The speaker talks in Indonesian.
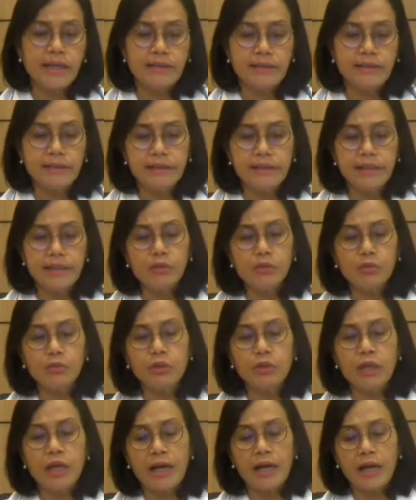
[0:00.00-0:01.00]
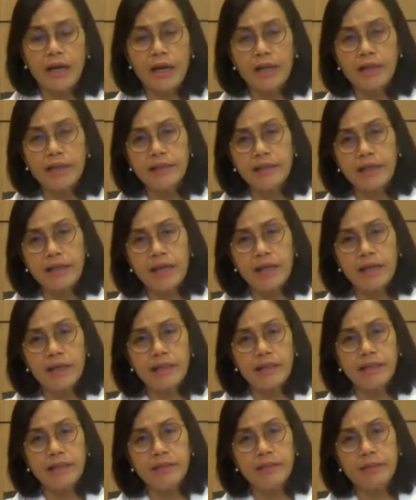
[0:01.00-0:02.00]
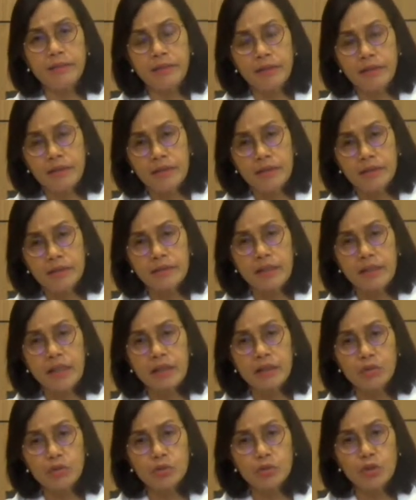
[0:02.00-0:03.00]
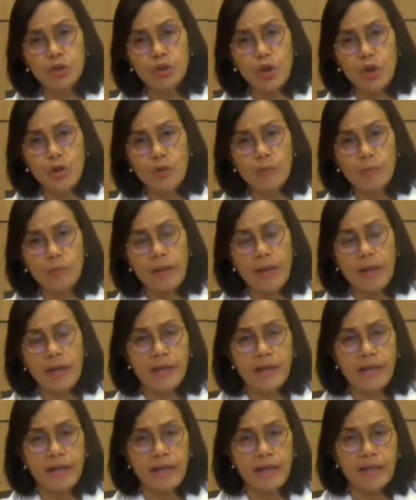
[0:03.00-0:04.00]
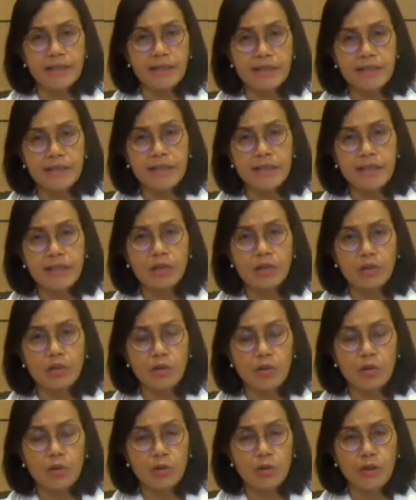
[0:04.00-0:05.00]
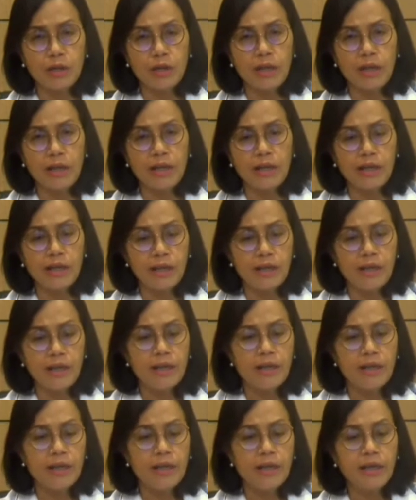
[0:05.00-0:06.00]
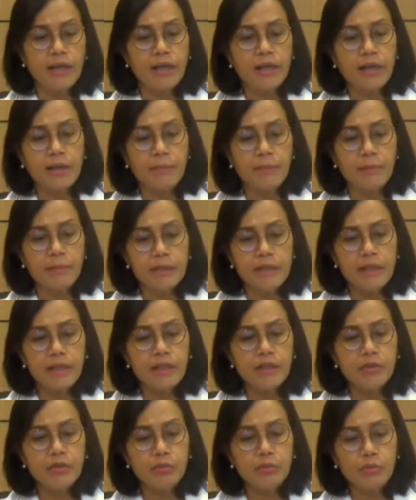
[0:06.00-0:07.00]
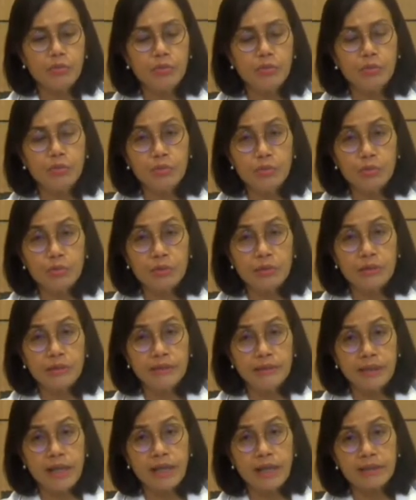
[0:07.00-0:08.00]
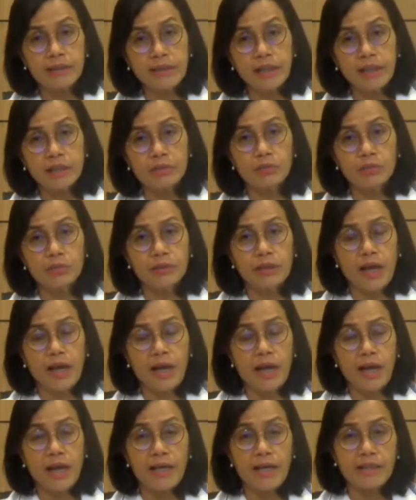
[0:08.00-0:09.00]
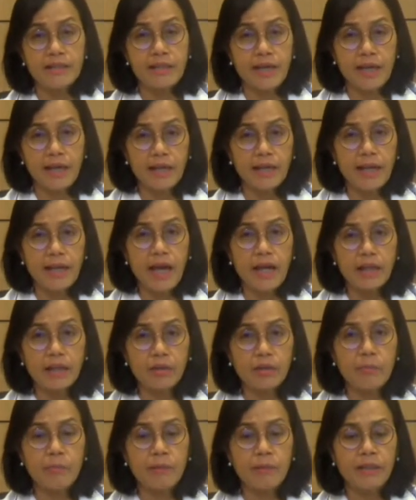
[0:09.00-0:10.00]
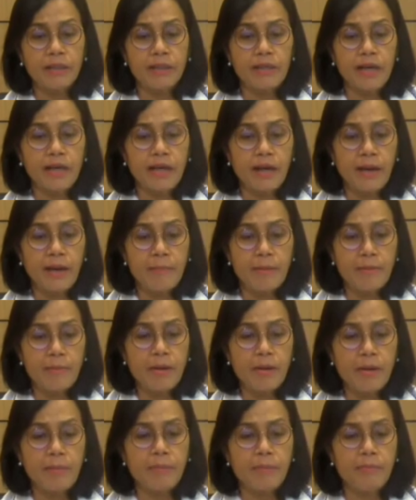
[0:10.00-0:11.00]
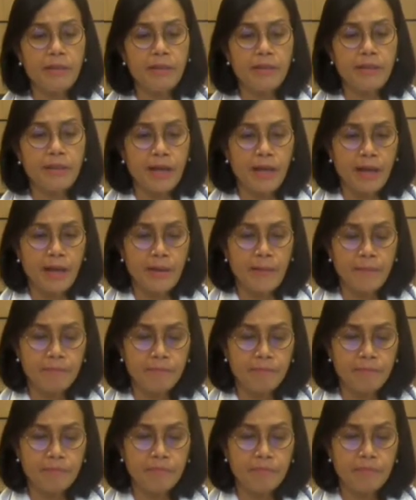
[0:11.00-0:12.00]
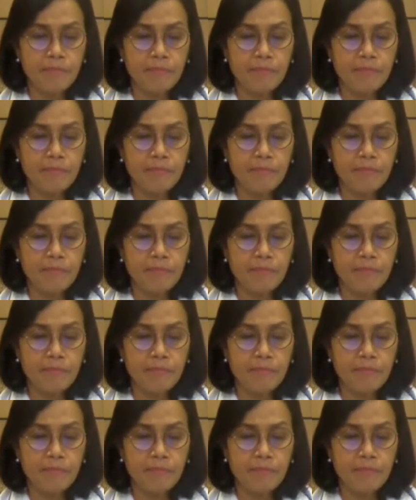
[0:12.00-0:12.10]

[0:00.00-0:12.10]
Gaji dan tunjangan dari status non PNS atau honorer menjadi guru yang statusnya ASN atau P3K memang berbeda.